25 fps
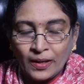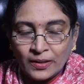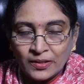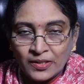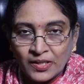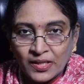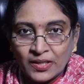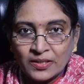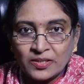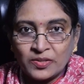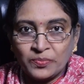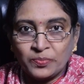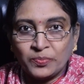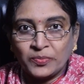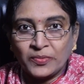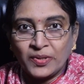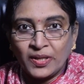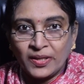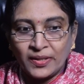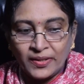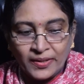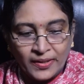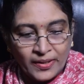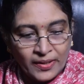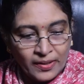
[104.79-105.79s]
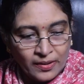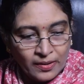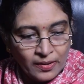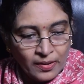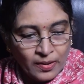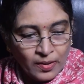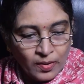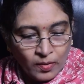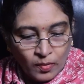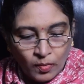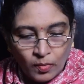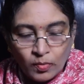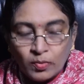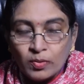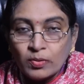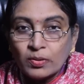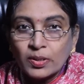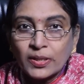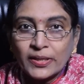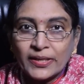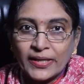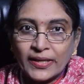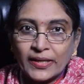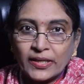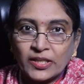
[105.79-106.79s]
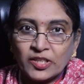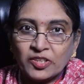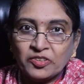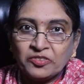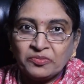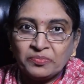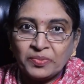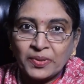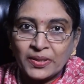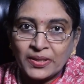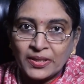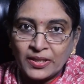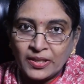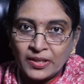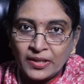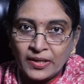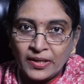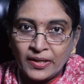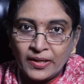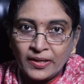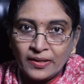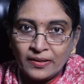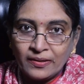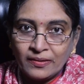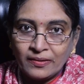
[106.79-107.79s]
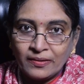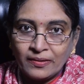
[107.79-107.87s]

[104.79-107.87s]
అందుకే చెప్తున్నానండి ఒక్కొక్క డేట్ ఆఫ్ బర్త్కి